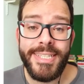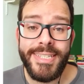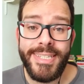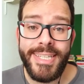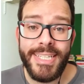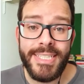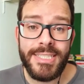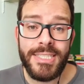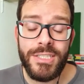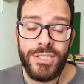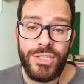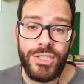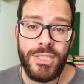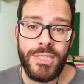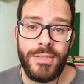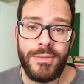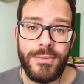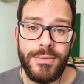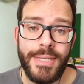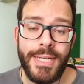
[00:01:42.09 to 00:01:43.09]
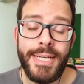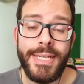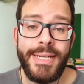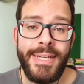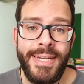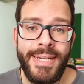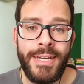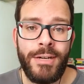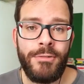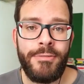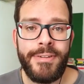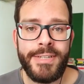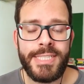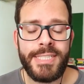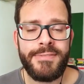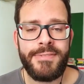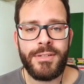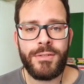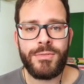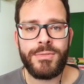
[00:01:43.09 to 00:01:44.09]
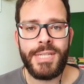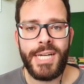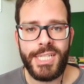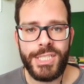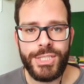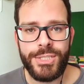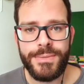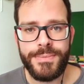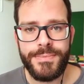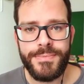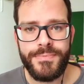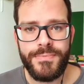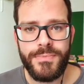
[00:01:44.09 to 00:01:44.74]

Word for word: decidiram não fazer faculdade.